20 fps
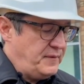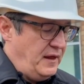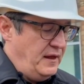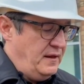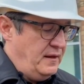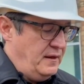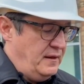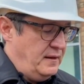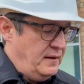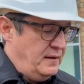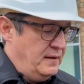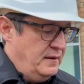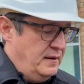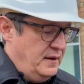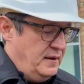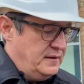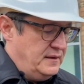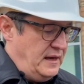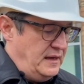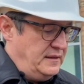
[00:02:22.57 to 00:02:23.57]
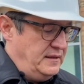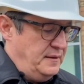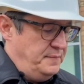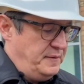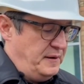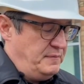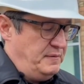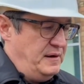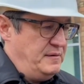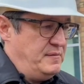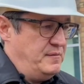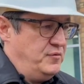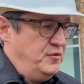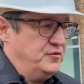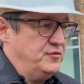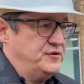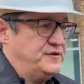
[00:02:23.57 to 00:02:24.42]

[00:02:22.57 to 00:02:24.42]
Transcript: Э, данные проблемы будут